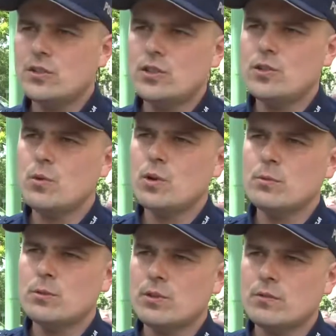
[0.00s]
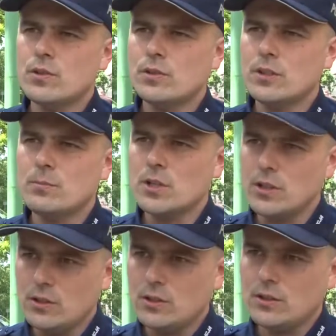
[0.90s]
Dzieci mogą być przewożone na,
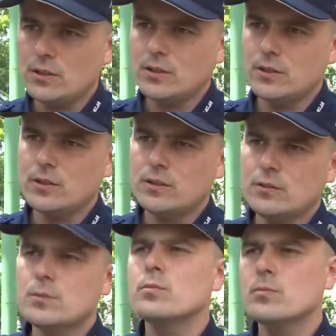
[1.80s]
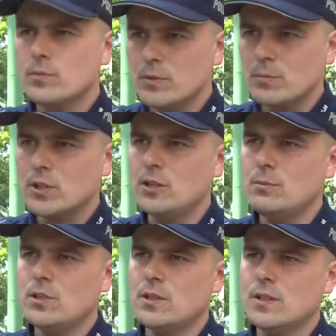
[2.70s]
przednich, e, na przednim
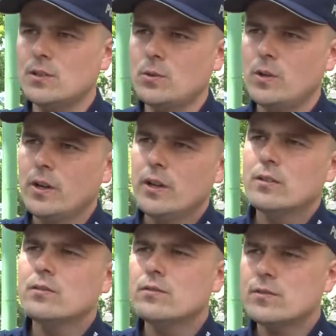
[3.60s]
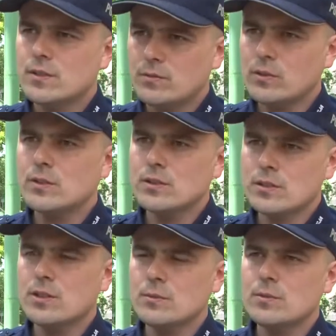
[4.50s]
siedzeniu, z, z
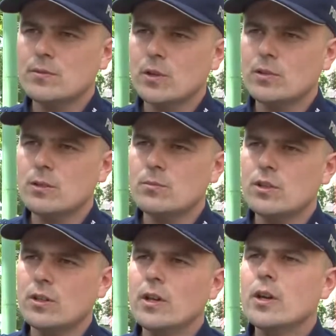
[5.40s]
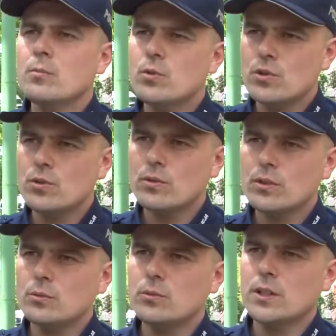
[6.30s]
tym wyjątkiem, że muszą
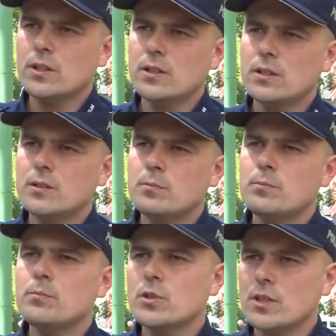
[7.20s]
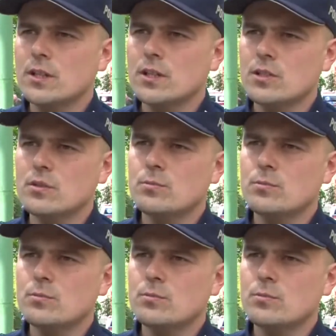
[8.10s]
tutaj e, posiadać